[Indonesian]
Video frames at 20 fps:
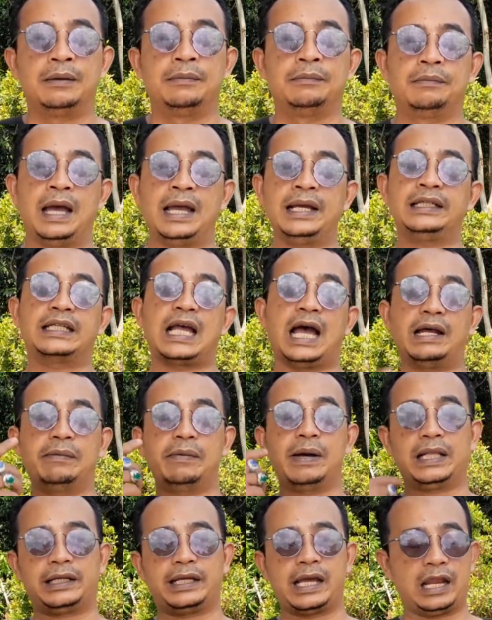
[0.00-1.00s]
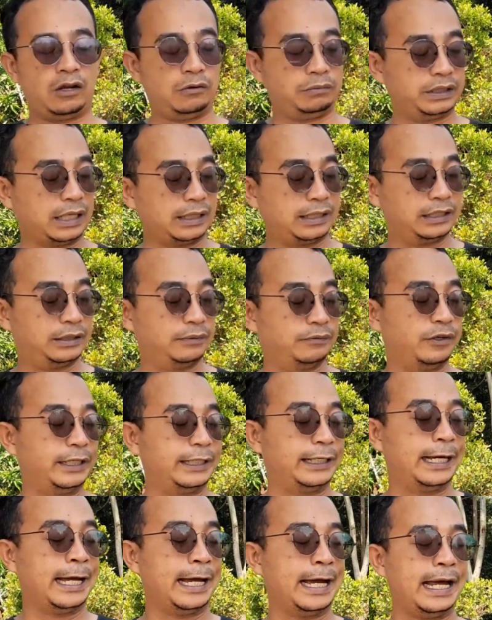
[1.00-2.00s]
Baik sahabat Kianom Jati
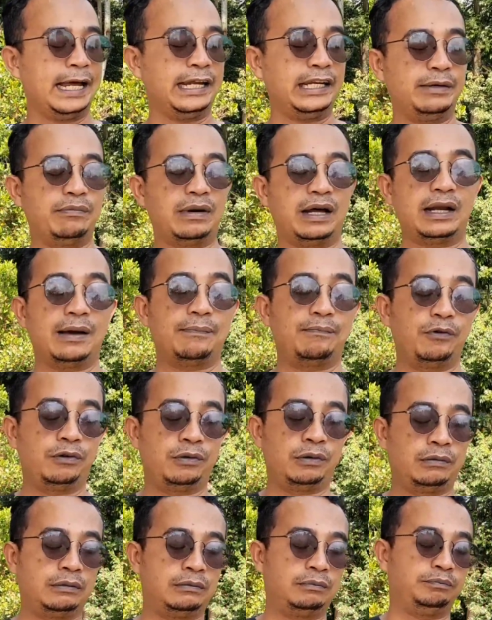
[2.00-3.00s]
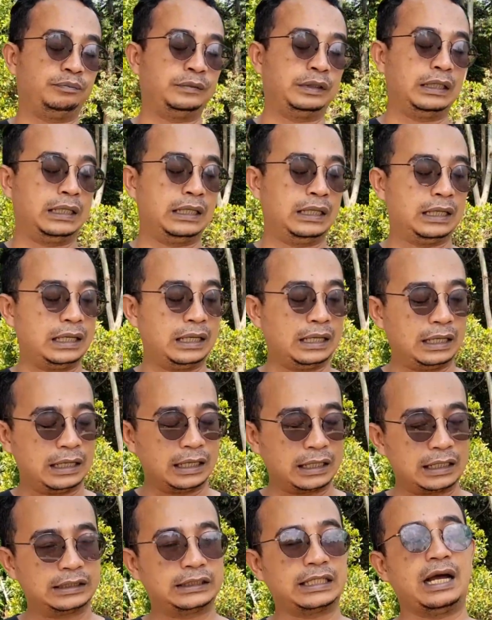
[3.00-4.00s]
semuanya dimanapun eh,
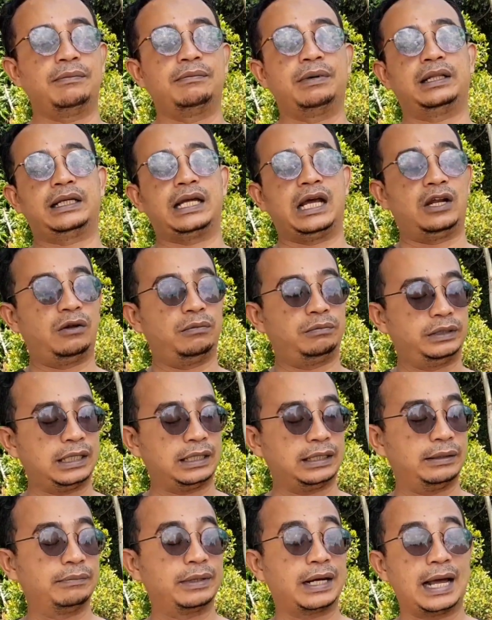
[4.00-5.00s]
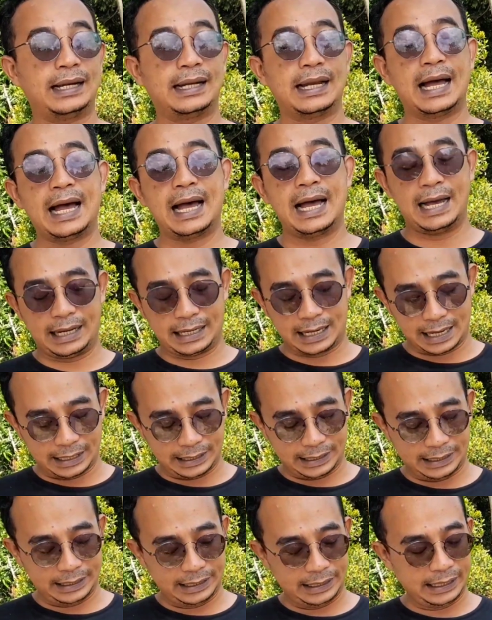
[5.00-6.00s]
sahabat Kianom Jati berada
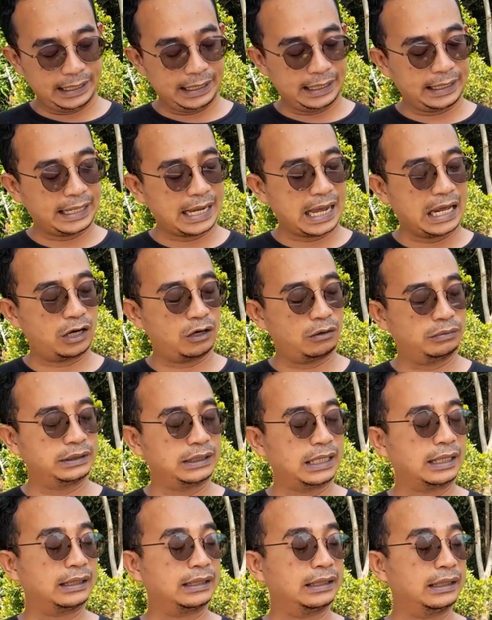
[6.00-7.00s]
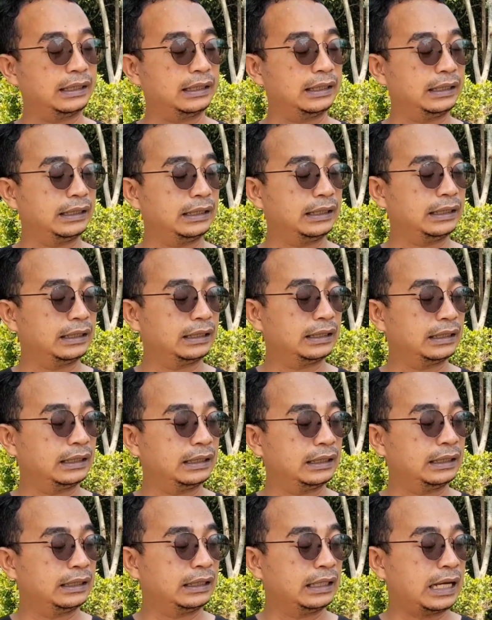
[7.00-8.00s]
kali ini Kianom Jati
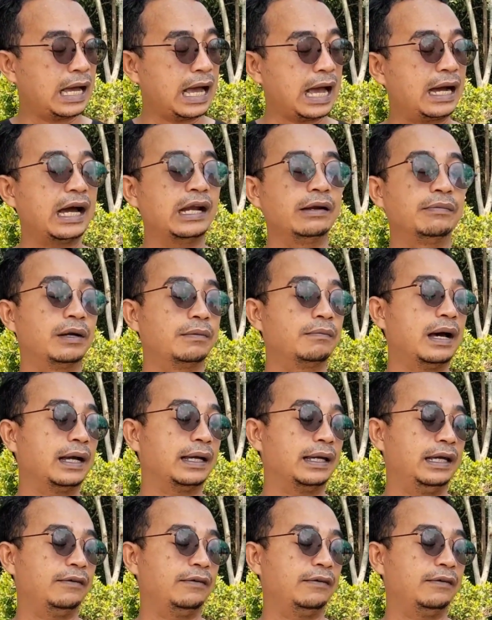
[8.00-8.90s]
akan berbagi